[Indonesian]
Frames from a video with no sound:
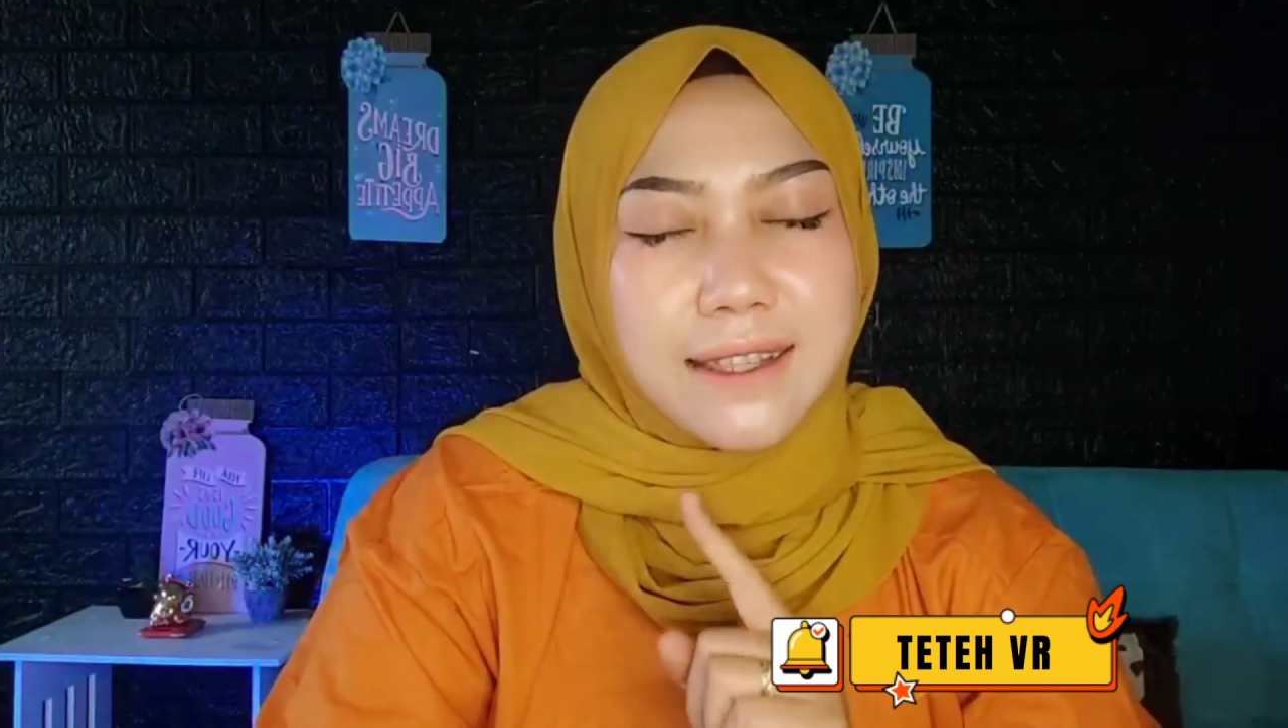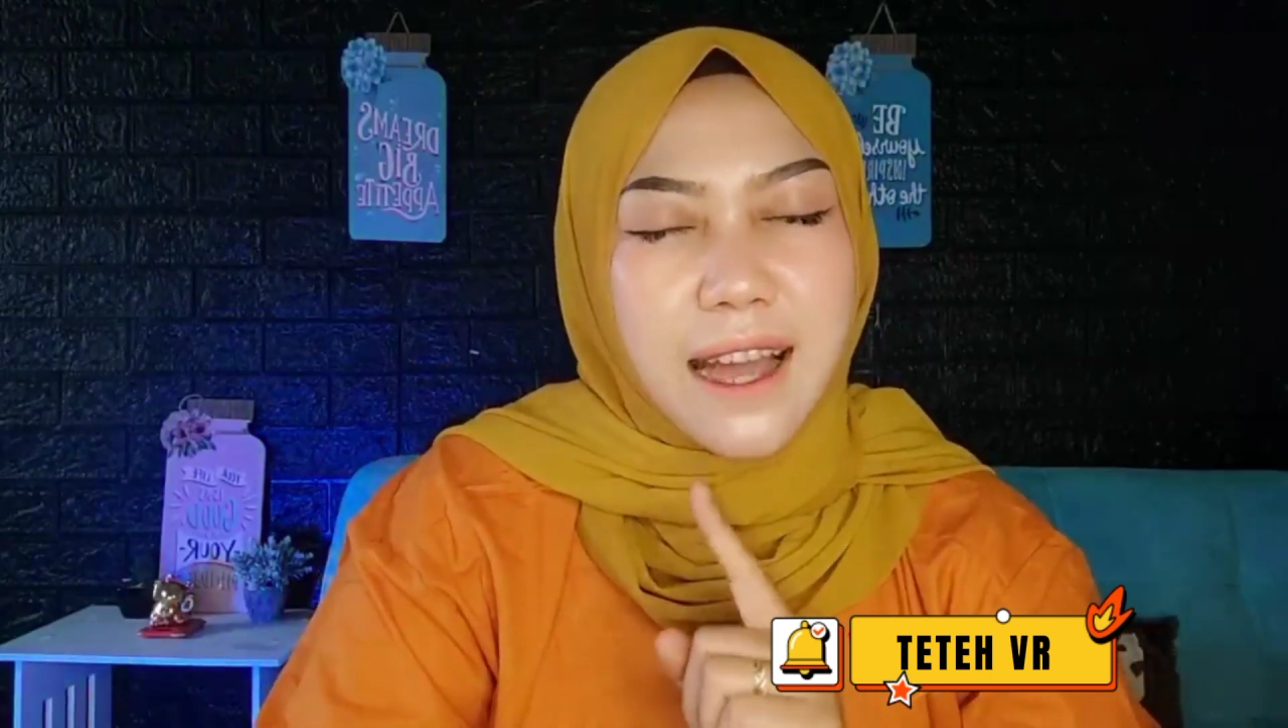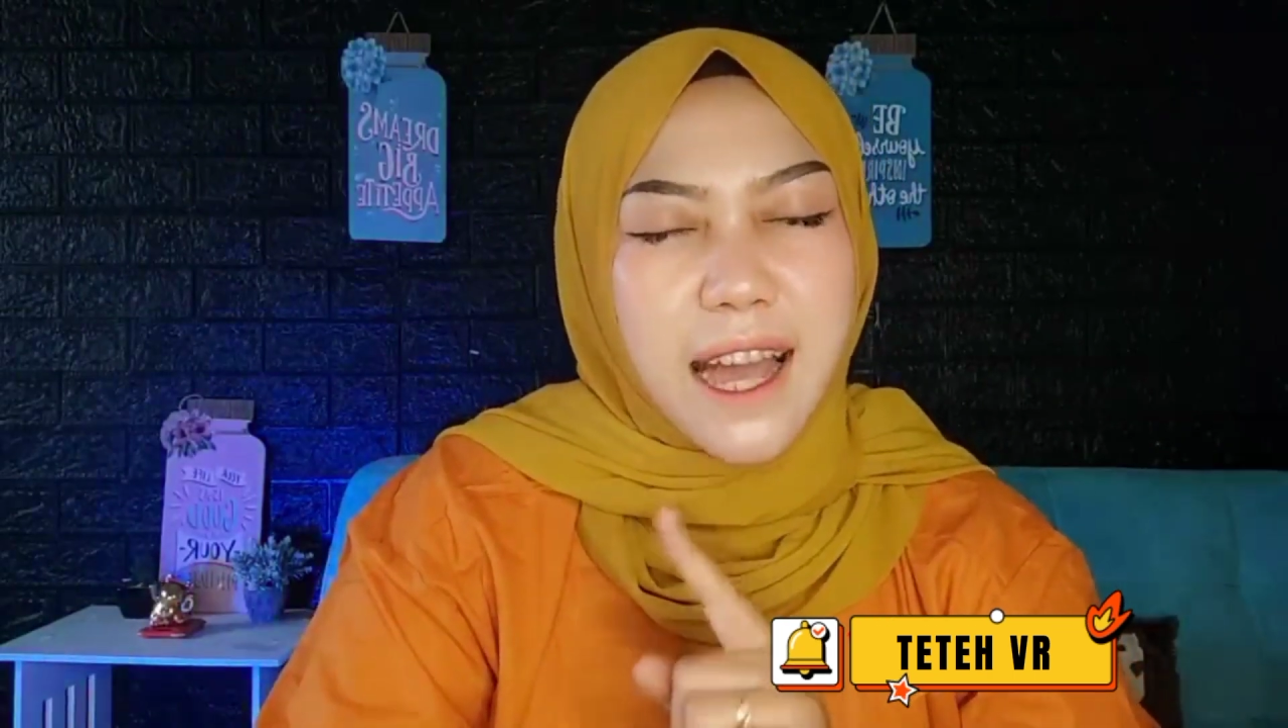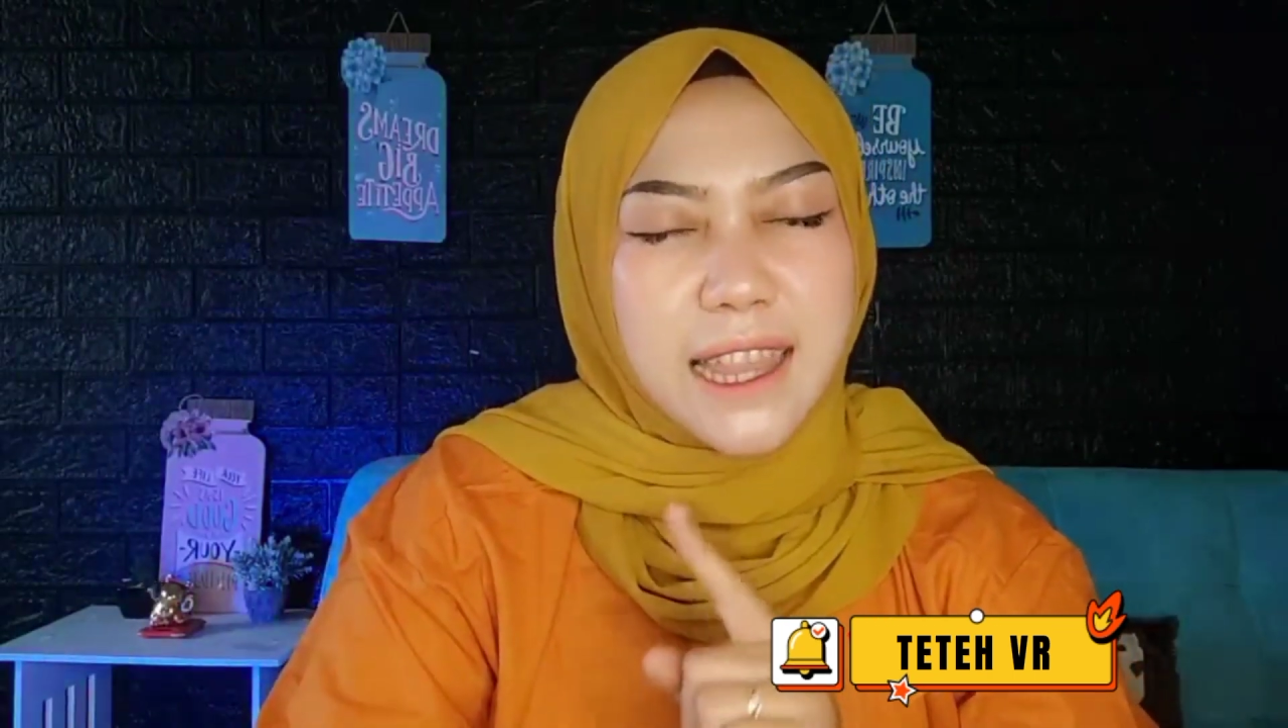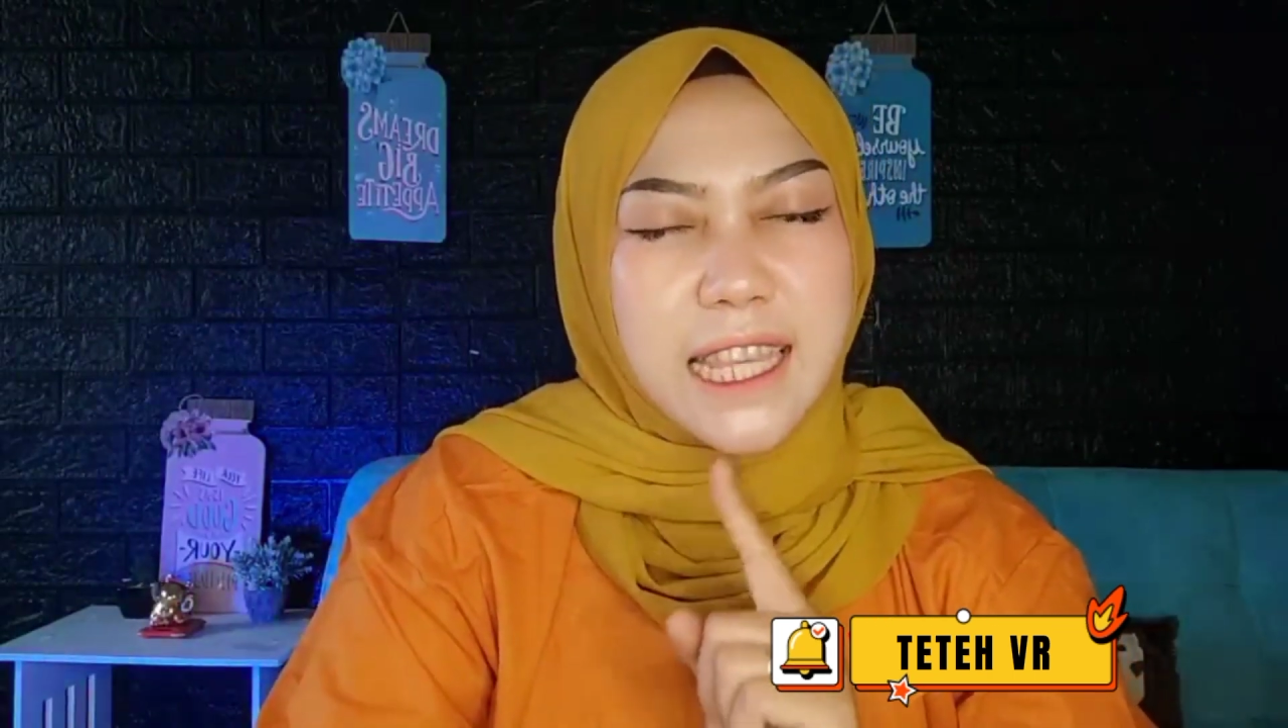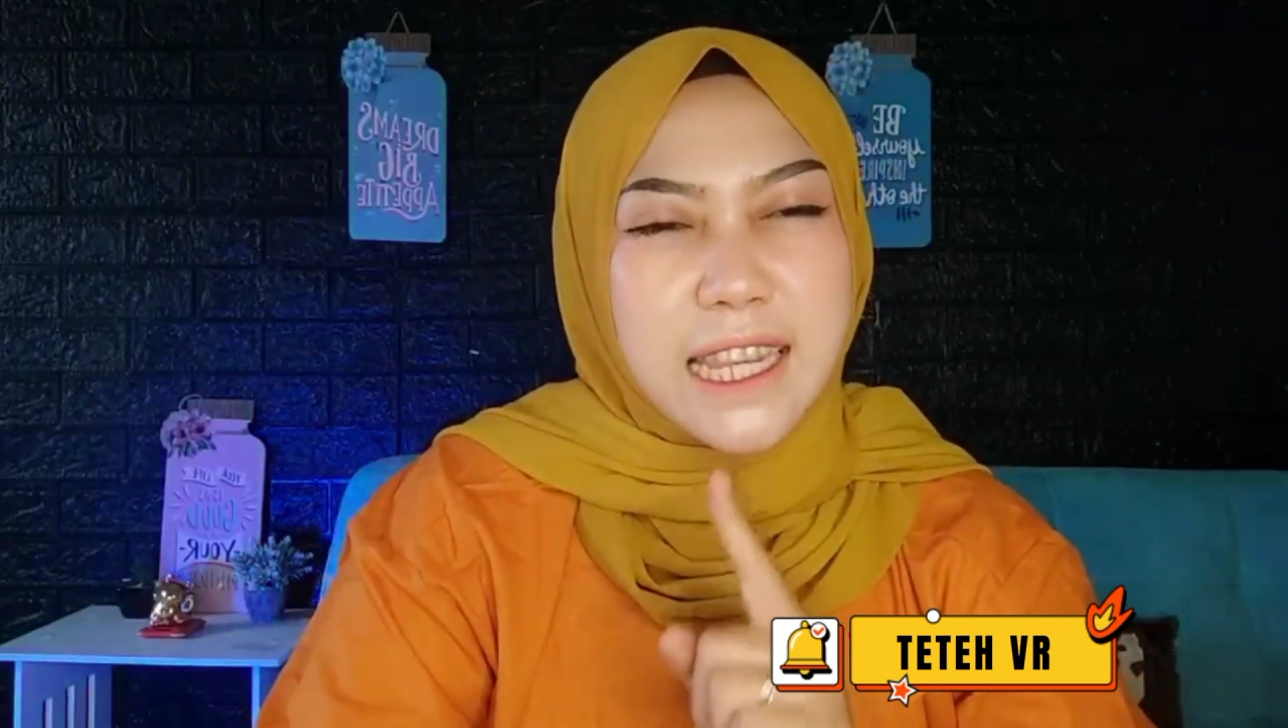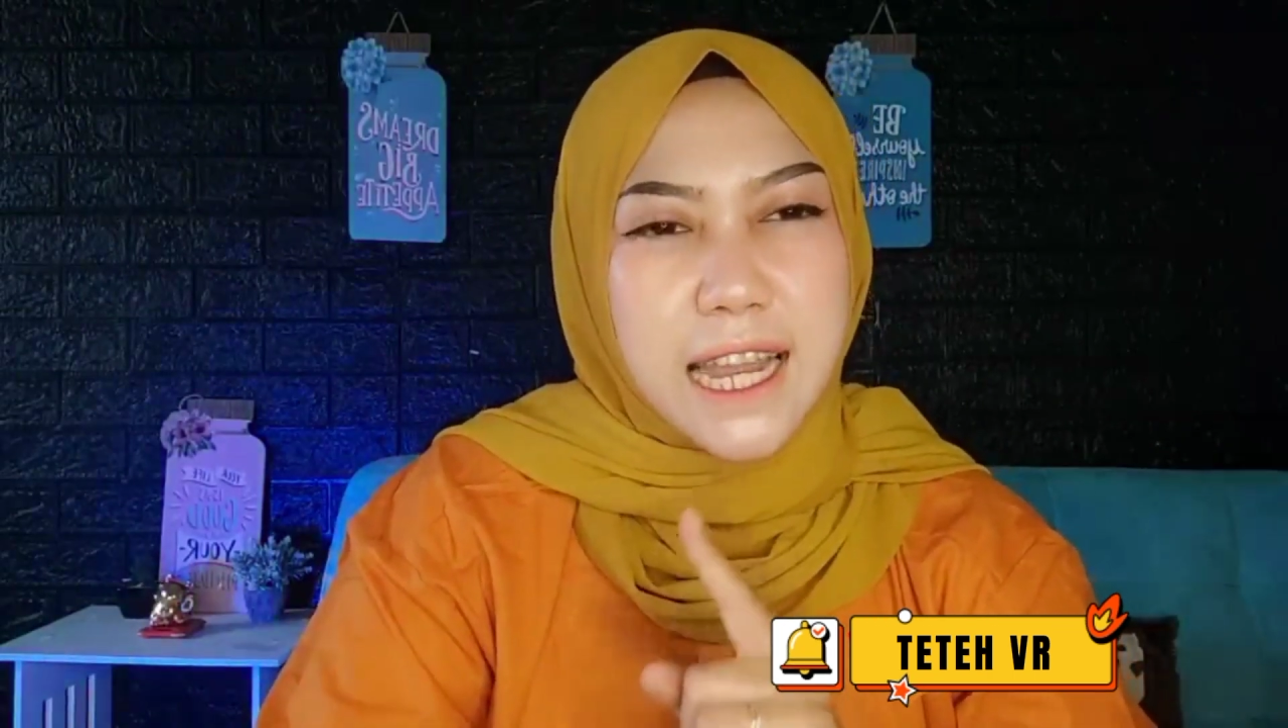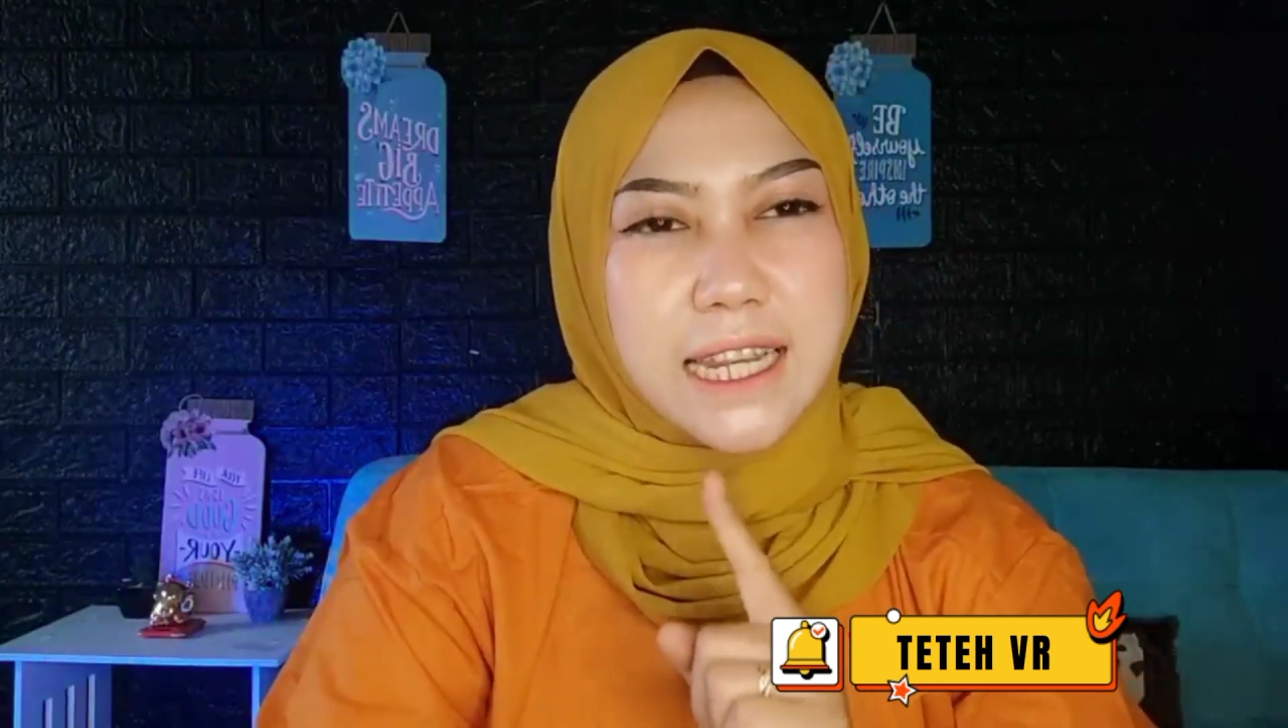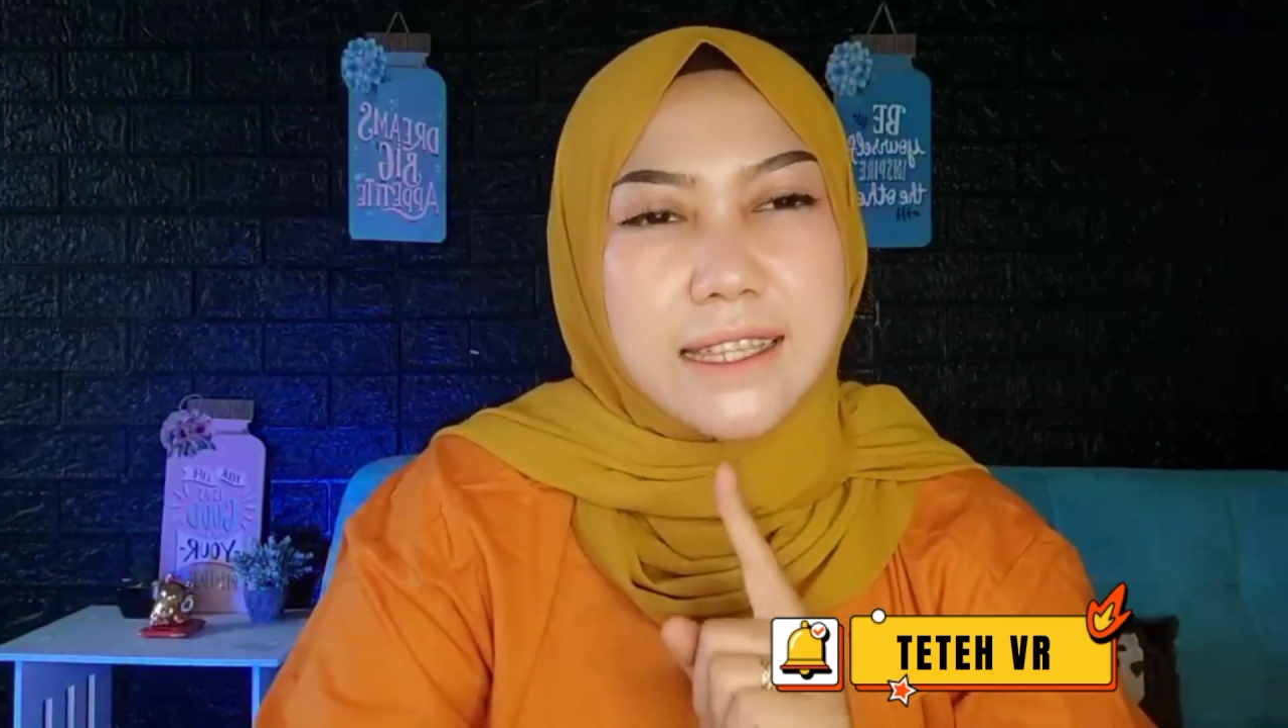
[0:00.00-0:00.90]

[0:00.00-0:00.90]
sangat tidak